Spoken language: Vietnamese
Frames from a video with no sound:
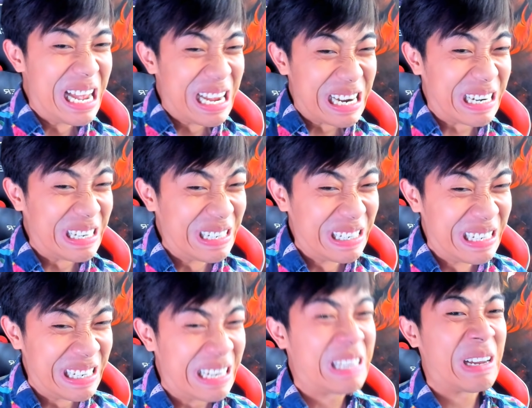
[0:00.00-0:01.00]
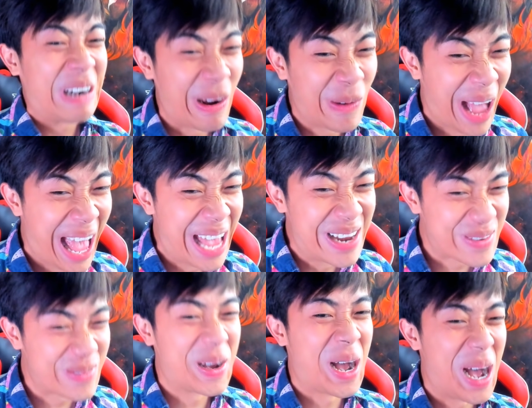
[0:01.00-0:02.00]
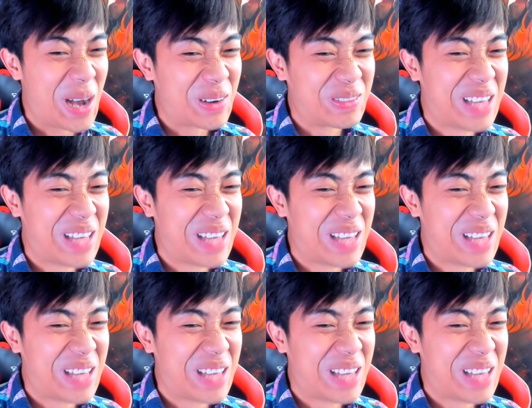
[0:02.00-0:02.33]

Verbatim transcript: Cười thì cho đỡ ghê đúng không?